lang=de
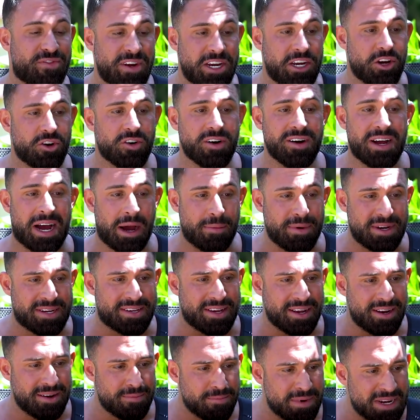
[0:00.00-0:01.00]
Video habe ich
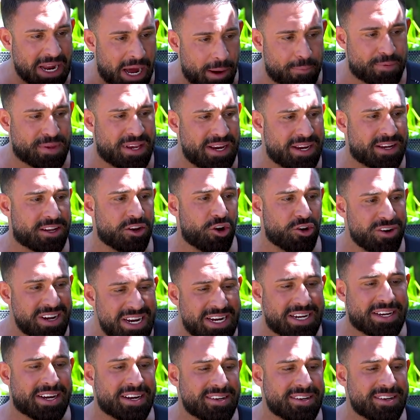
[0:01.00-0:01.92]
mit Absicht noch nicht